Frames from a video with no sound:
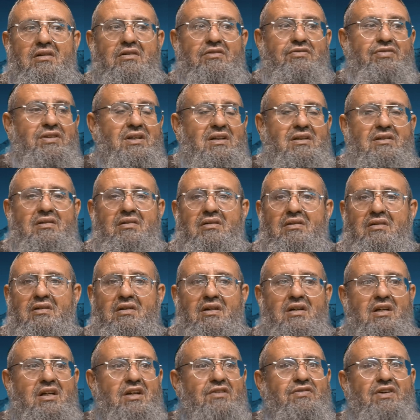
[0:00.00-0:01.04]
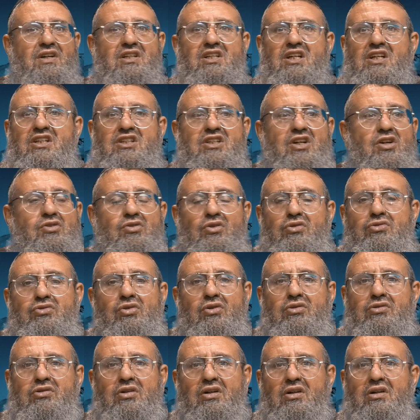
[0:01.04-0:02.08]
Vite, il va chercher un autre
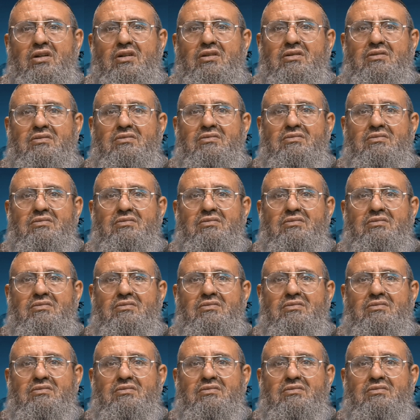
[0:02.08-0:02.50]
docteur.